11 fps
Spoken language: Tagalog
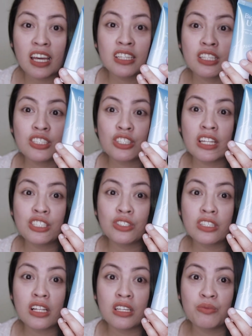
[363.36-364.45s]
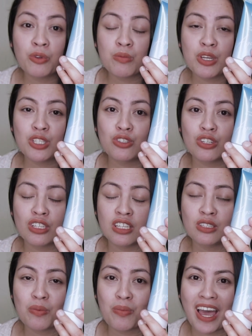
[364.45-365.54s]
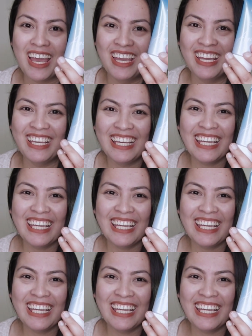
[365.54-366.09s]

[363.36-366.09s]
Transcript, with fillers: Ano, additional information, ito pa ay,